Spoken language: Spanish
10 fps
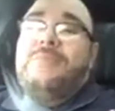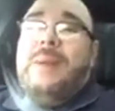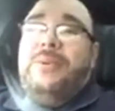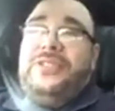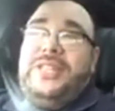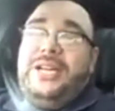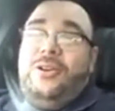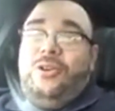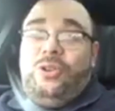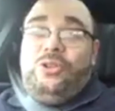vamos a estar
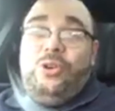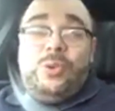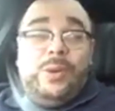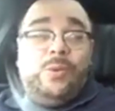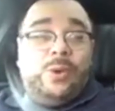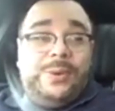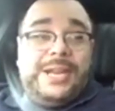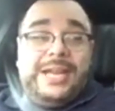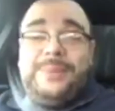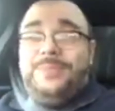con nuestro nuevo
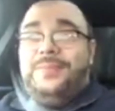webinar